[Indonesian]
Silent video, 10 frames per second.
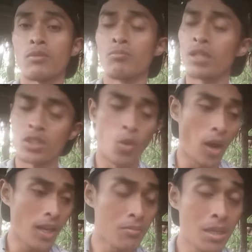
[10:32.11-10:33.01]

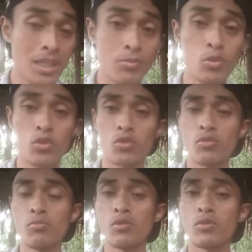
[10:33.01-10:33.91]
Berdoalah bagi
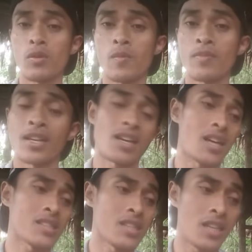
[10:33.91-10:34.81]
musuhmu.
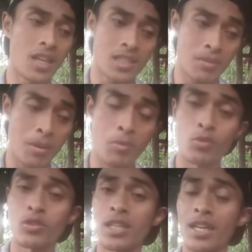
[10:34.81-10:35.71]
Kasihilah sama
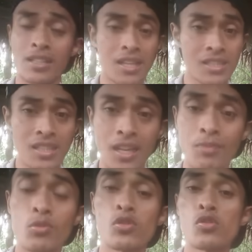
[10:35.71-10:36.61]
manusia dan
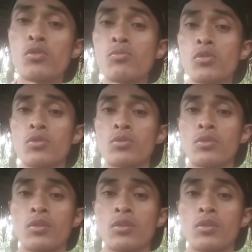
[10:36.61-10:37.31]
kasihilah musuhmu.